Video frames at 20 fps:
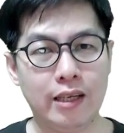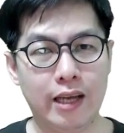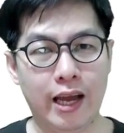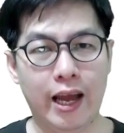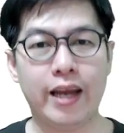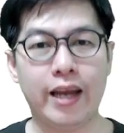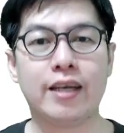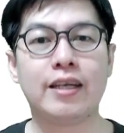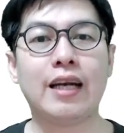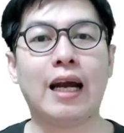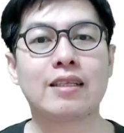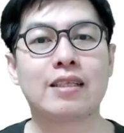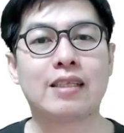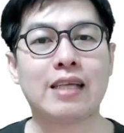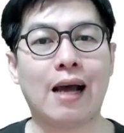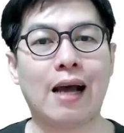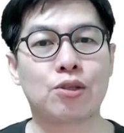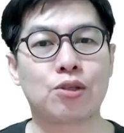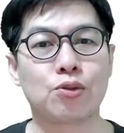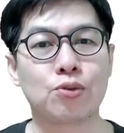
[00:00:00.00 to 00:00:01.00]
哎，让
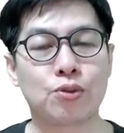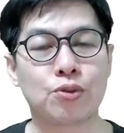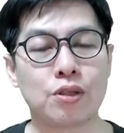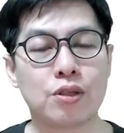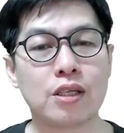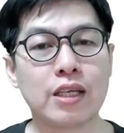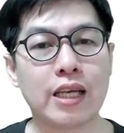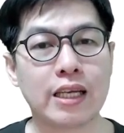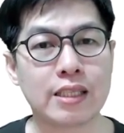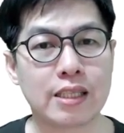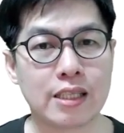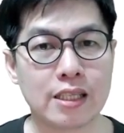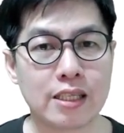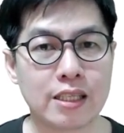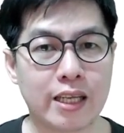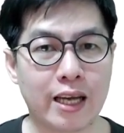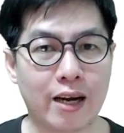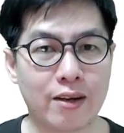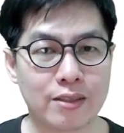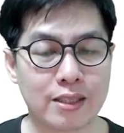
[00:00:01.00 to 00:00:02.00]
下属去练习
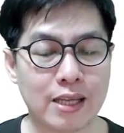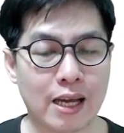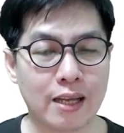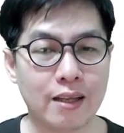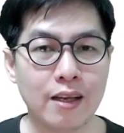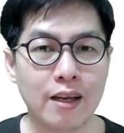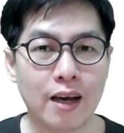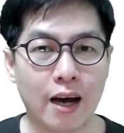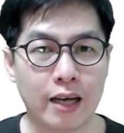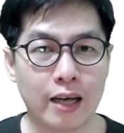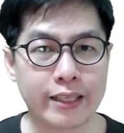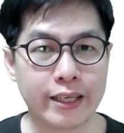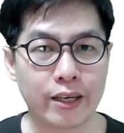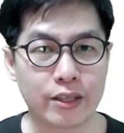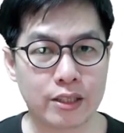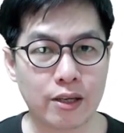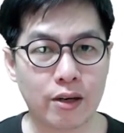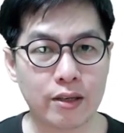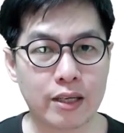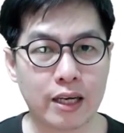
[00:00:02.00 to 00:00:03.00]
挑战，而且有
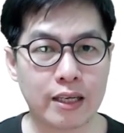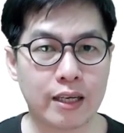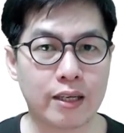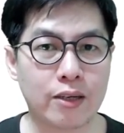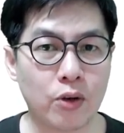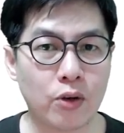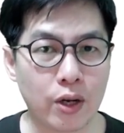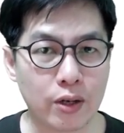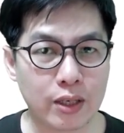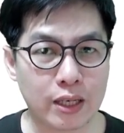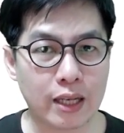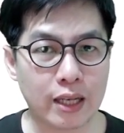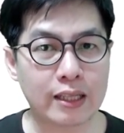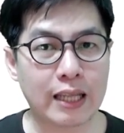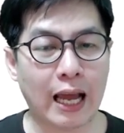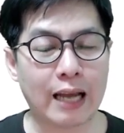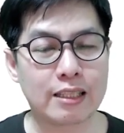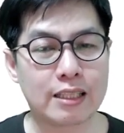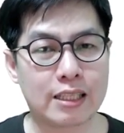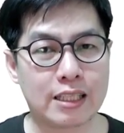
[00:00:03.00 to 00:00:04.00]
时候可能会有更
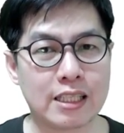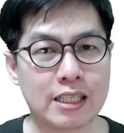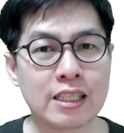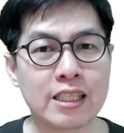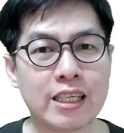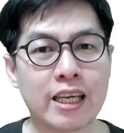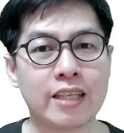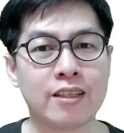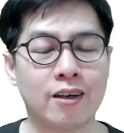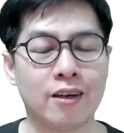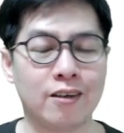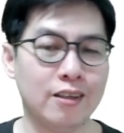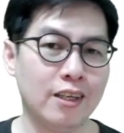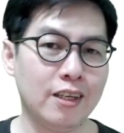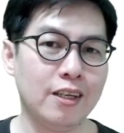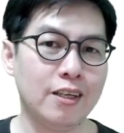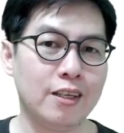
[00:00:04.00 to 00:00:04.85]
大的经验哦。